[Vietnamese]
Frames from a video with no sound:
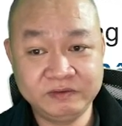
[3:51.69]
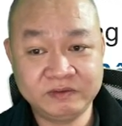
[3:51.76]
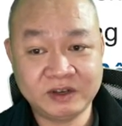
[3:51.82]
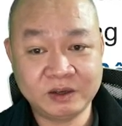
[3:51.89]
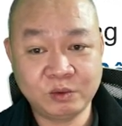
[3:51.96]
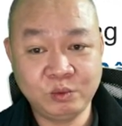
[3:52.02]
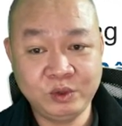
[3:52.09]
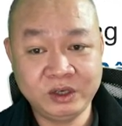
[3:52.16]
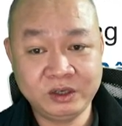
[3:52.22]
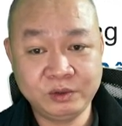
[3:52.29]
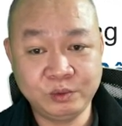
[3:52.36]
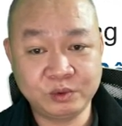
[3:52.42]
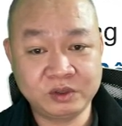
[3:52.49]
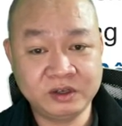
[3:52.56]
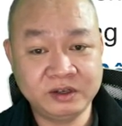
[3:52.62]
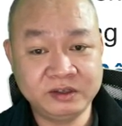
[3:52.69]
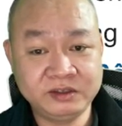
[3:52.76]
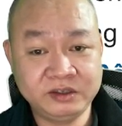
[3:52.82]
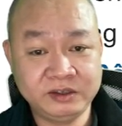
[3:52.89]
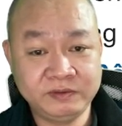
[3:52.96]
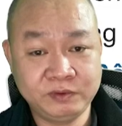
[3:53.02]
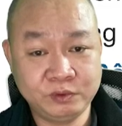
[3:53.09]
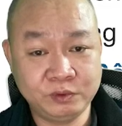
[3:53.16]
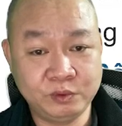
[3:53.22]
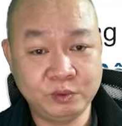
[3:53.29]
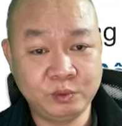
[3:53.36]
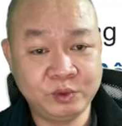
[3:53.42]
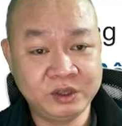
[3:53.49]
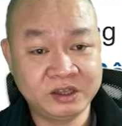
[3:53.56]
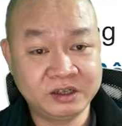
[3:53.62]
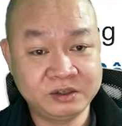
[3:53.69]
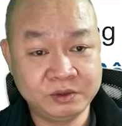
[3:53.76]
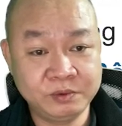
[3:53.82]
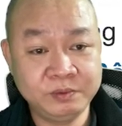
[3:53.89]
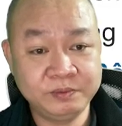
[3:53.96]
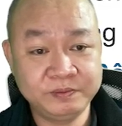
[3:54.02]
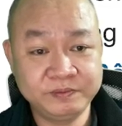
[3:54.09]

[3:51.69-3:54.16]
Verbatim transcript: và nguyên Thủ tướng Chính phủ Nguyễn Tấn Dũng,